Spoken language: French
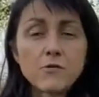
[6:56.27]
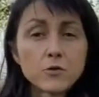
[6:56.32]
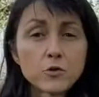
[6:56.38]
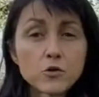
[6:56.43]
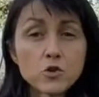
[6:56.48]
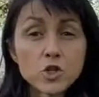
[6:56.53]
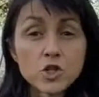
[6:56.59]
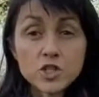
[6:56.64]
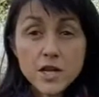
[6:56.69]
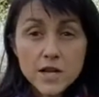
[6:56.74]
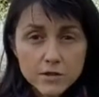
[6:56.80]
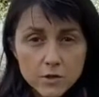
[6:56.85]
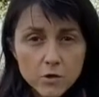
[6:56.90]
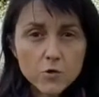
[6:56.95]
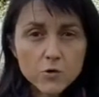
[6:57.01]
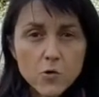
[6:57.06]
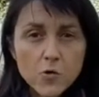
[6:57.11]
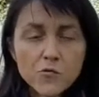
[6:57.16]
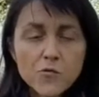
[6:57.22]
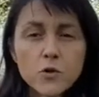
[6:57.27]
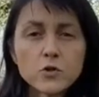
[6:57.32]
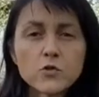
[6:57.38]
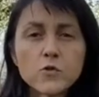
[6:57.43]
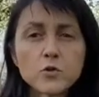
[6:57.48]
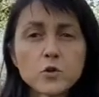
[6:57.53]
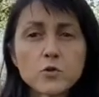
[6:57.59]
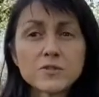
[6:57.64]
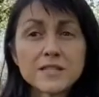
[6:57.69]
votre chien dans le confort
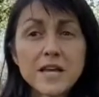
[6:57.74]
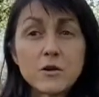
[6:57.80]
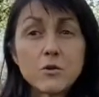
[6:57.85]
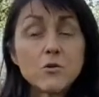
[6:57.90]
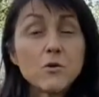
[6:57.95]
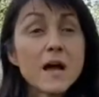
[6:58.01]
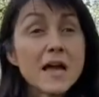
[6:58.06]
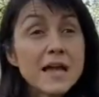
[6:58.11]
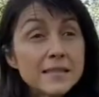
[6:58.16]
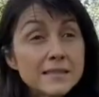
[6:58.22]
de votre salon.